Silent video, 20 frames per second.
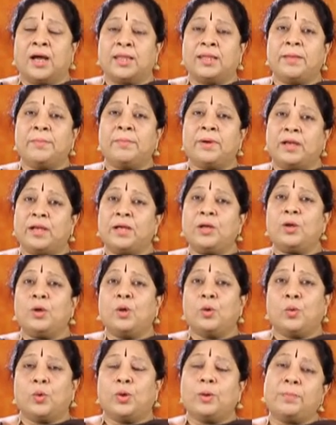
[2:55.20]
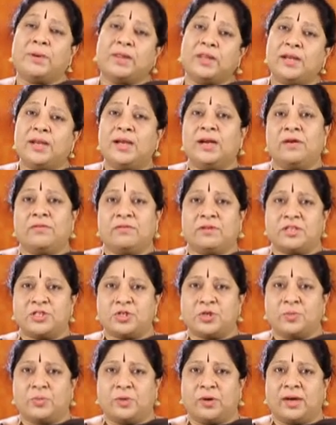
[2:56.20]
அதே மாதிரி ஒரு பதினேழு
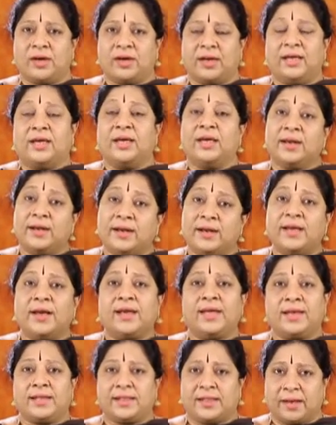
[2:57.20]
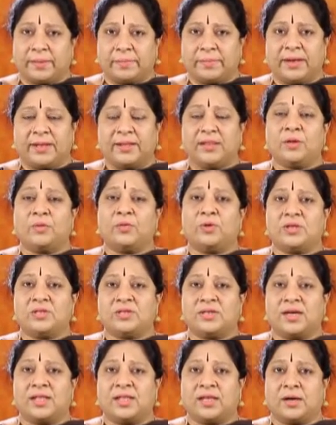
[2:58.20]
வருஷம் முன்னாடி ரெண்டாயிரத்தில் பிறந்த ஒரு
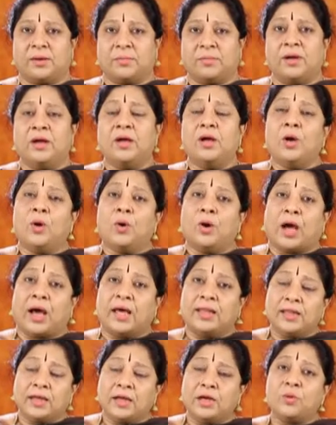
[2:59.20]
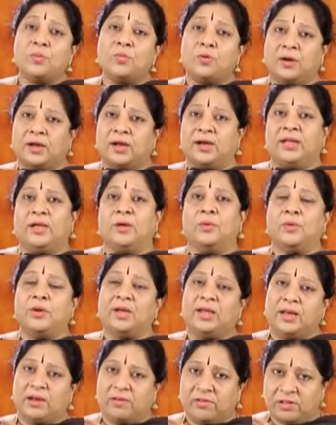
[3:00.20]
ஜாதகம் அதுக்கு முன்னாடி
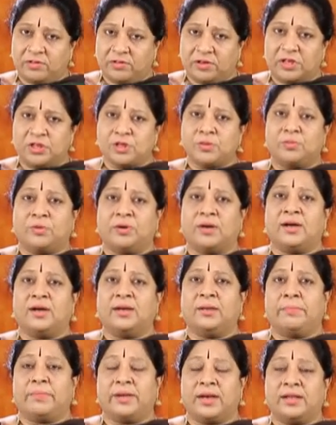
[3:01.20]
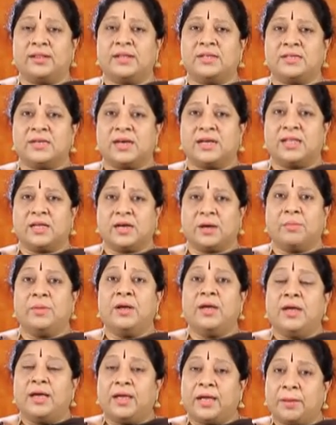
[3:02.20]
ஒரு இருபது வருஷம் முன்னாடி பிறந்த ஜாதகம்
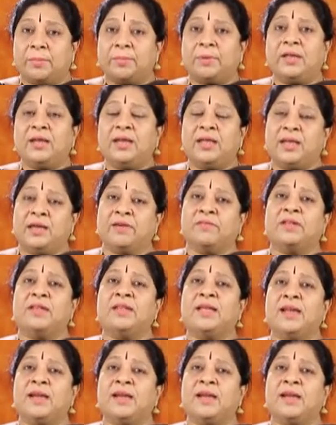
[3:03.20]
இப்படி நீங்கள் வந்து